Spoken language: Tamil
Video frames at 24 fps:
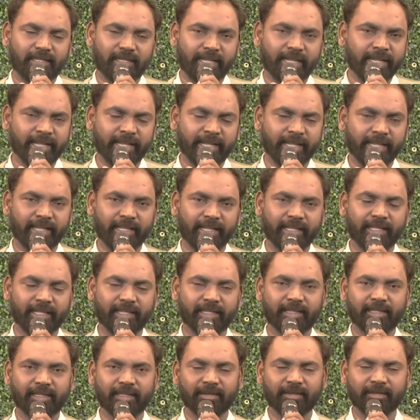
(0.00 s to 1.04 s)
இங்கே
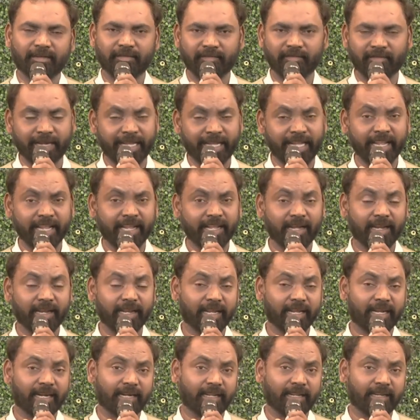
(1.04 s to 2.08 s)
வட்டிக்கான
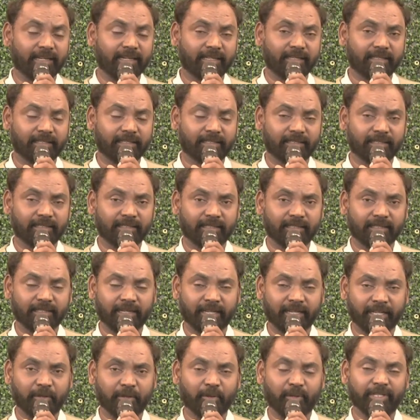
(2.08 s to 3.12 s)
கடன்
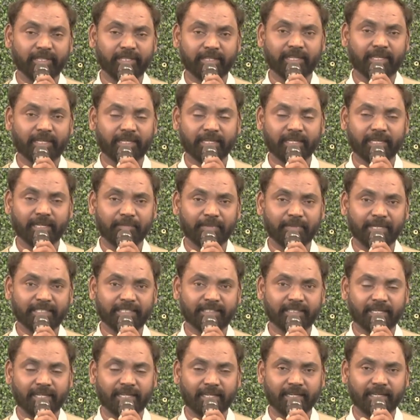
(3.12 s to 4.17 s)
குறித்து தான் இங்கே
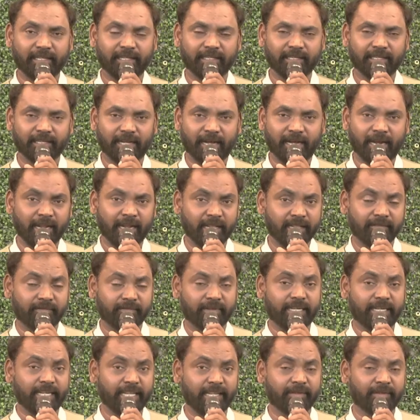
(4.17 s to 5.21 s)
பேசுகிறாரு ஆனால் இந்த
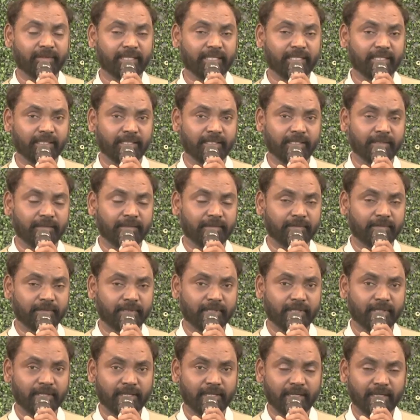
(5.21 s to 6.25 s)
வட்டியை வந்து
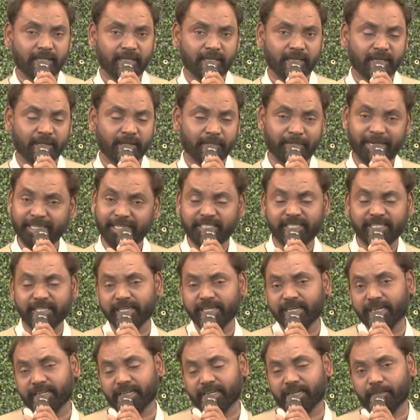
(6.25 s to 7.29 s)

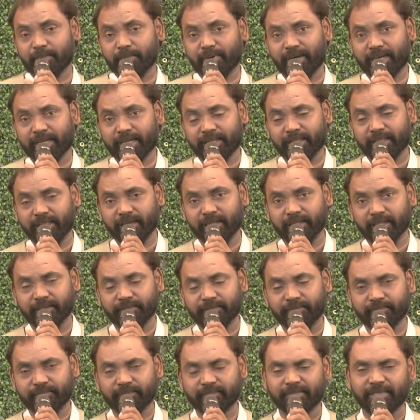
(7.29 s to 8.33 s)
மனுஷன்கிட்ட நம்ம வாங்குறதில்ல
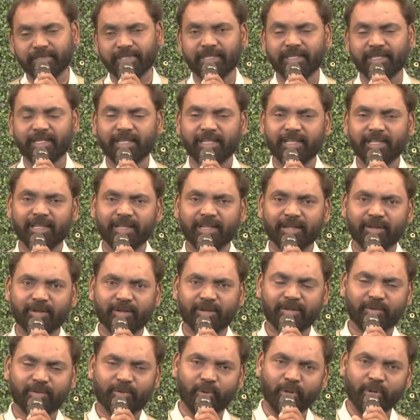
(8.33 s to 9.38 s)

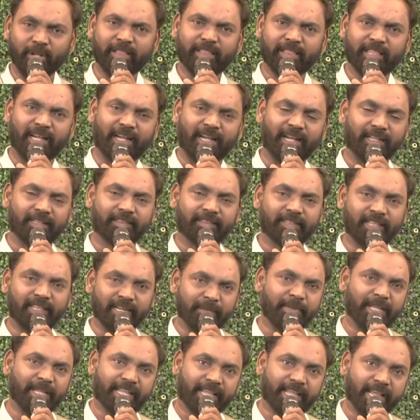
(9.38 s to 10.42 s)
கொடுத்தா
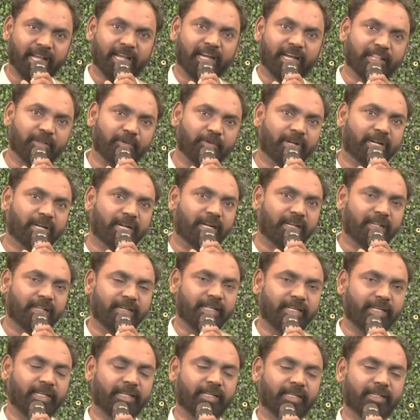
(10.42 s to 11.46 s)
திரும்பி கேட்காத ஒரு கடனை